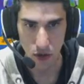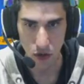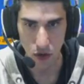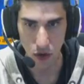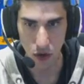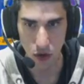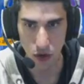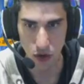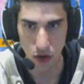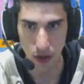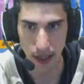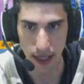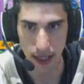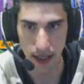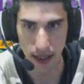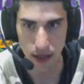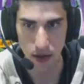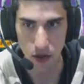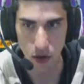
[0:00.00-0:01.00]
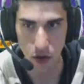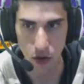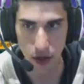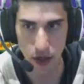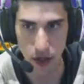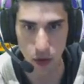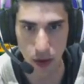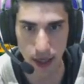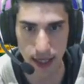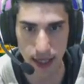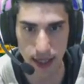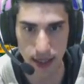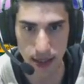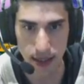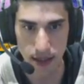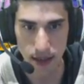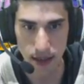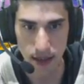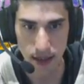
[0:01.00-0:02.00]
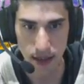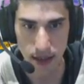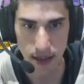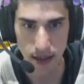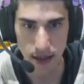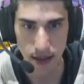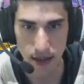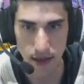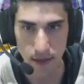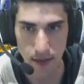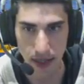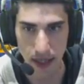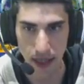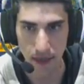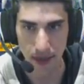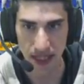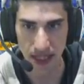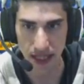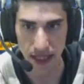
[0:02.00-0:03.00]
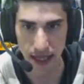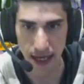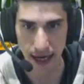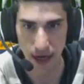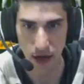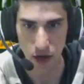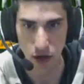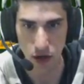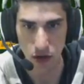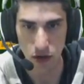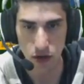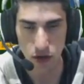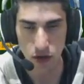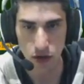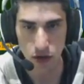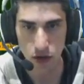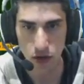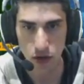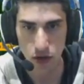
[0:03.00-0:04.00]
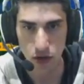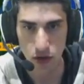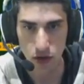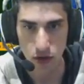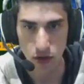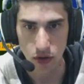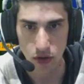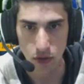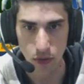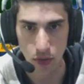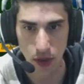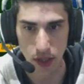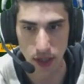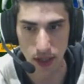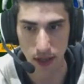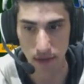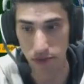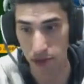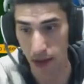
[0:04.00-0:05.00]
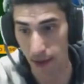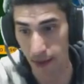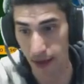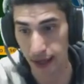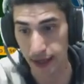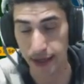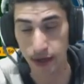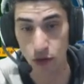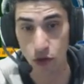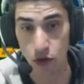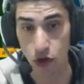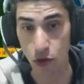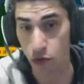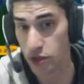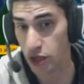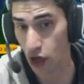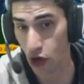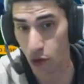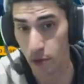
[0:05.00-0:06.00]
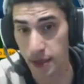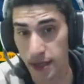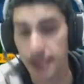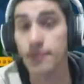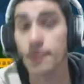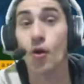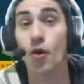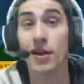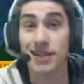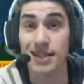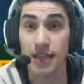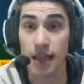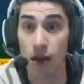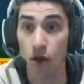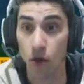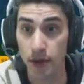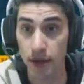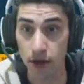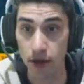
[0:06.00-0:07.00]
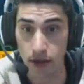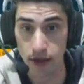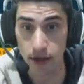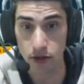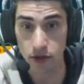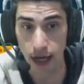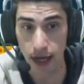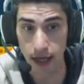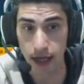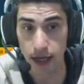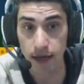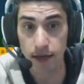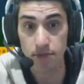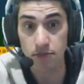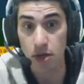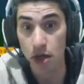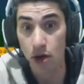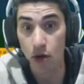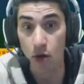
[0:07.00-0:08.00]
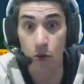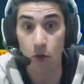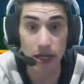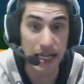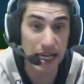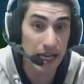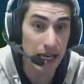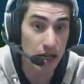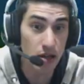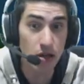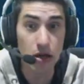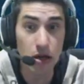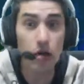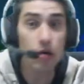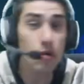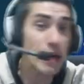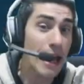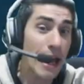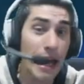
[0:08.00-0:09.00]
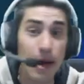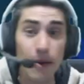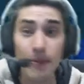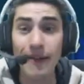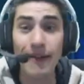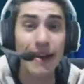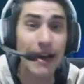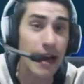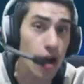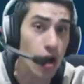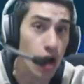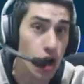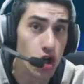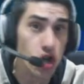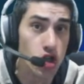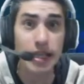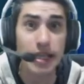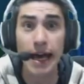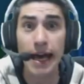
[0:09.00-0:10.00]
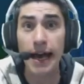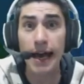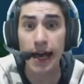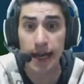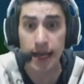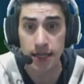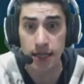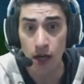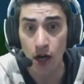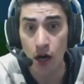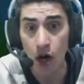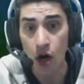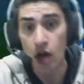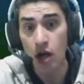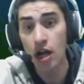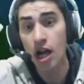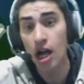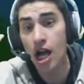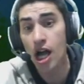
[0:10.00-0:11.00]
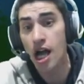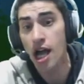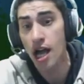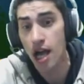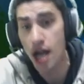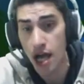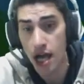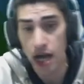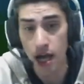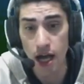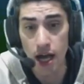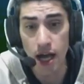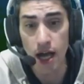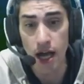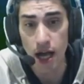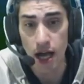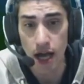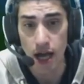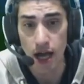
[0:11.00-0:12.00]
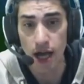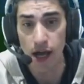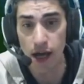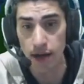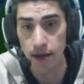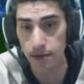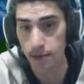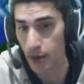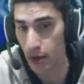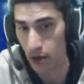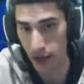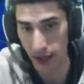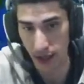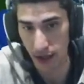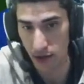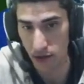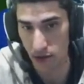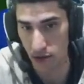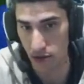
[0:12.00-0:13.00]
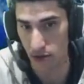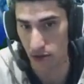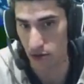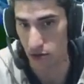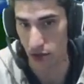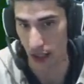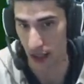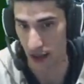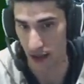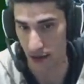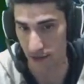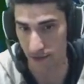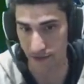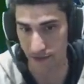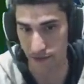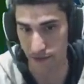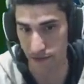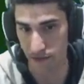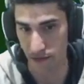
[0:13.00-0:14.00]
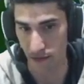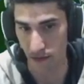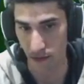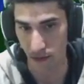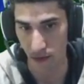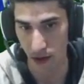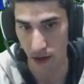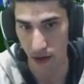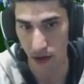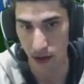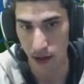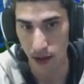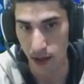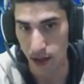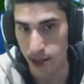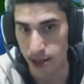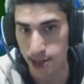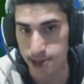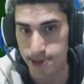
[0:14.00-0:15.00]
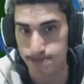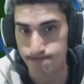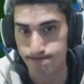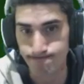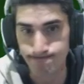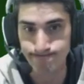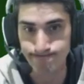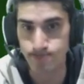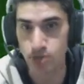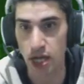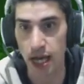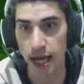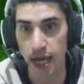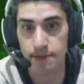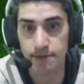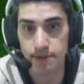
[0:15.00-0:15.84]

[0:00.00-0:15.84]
Ojito ahí, ojito ahí. Parece que pasan de largo pues, a ver, entre tú y yo, mucha comida tampoco que se estén comiendo, ¿eh? O sea, aquí, ¡cuidado! ¡Un enjambre de langostas! ¡Oh! ¡Oh! Pero es que no, o sea... Mm, o sea...